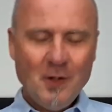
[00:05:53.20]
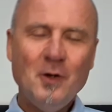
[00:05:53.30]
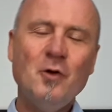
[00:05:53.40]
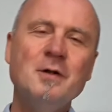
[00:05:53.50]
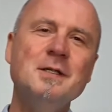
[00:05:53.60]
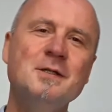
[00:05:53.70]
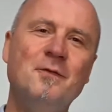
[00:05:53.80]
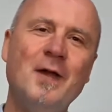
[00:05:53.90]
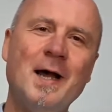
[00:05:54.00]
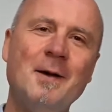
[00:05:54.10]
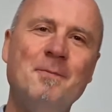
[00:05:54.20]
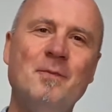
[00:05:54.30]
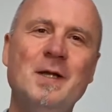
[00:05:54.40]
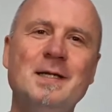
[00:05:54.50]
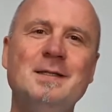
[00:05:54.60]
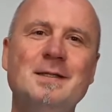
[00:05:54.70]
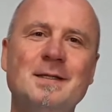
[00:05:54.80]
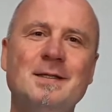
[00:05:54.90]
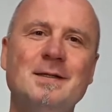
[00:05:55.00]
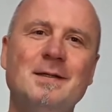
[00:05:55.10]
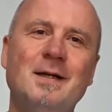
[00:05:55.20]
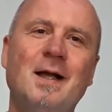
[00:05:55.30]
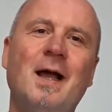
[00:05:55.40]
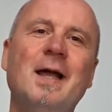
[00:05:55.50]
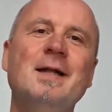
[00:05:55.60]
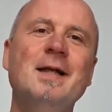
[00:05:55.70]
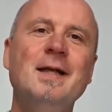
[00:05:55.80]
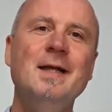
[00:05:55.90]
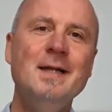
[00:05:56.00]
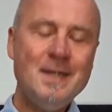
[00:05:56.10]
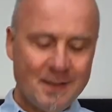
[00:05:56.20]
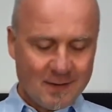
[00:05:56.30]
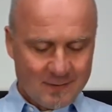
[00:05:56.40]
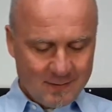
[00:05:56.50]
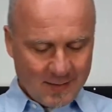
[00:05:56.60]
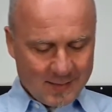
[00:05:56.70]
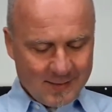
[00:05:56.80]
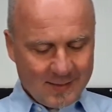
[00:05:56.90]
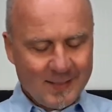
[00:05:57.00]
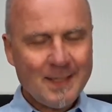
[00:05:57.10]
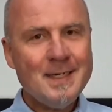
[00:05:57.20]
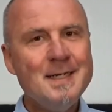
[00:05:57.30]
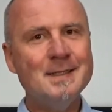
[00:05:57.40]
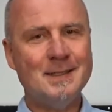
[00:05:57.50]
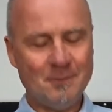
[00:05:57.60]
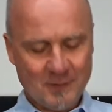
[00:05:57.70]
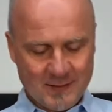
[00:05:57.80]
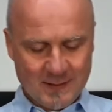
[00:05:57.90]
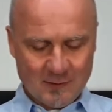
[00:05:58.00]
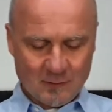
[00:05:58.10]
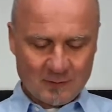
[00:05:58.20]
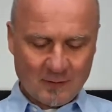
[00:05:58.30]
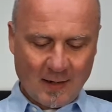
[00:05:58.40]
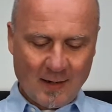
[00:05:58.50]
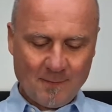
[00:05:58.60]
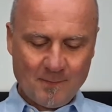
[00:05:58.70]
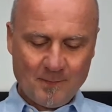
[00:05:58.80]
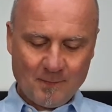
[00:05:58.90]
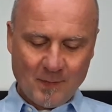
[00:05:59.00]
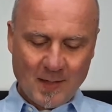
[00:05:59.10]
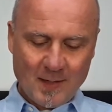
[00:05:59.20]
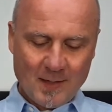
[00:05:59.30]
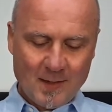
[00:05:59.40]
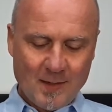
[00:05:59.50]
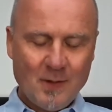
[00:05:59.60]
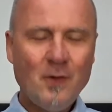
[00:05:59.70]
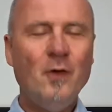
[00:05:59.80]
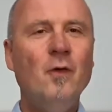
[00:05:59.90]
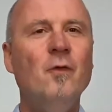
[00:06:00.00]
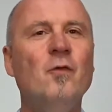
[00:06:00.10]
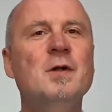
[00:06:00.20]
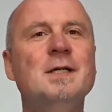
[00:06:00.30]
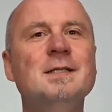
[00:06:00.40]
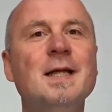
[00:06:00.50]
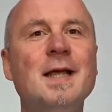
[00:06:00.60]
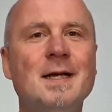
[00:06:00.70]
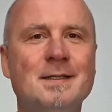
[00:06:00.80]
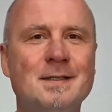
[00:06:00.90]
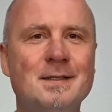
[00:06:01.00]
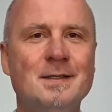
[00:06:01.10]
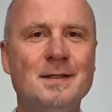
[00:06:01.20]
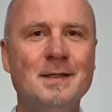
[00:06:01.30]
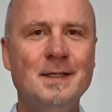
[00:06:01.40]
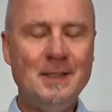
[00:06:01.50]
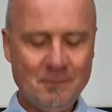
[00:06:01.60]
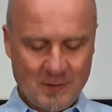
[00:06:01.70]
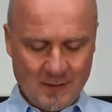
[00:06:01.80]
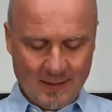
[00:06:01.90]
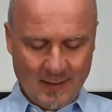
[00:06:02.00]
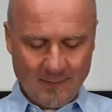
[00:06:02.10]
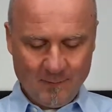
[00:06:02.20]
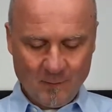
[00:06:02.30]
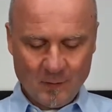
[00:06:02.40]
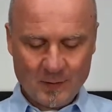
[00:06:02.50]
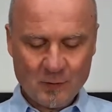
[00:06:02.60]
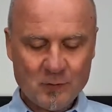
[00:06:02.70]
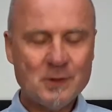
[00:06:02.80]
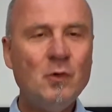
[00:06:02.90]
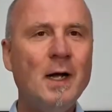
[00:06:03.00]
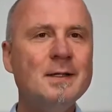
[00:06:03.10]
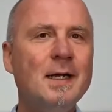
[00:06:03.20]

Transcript: Gottes Werben ist, eine innige, eine innigste Beziehung zu haben, wo das Erste ihm gegeben wird. Und so hat